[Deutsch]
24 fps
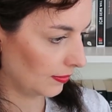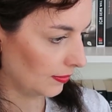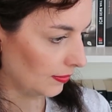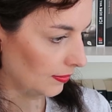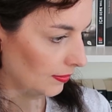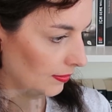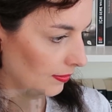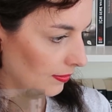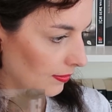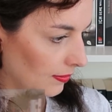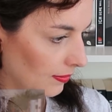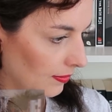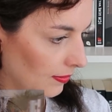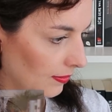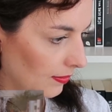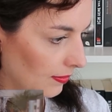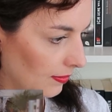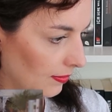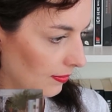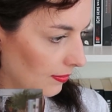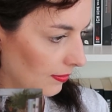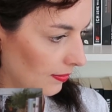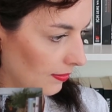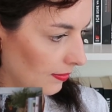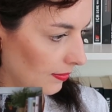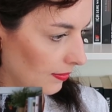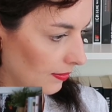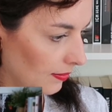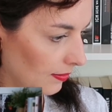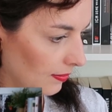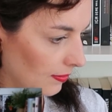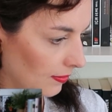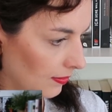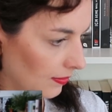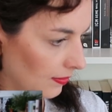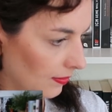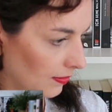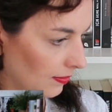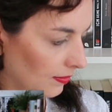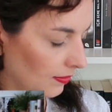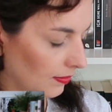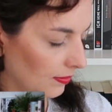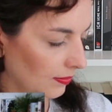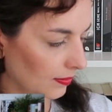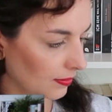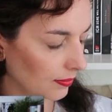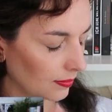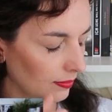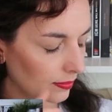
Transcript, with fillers: Ähm, nächstes Tauschbuch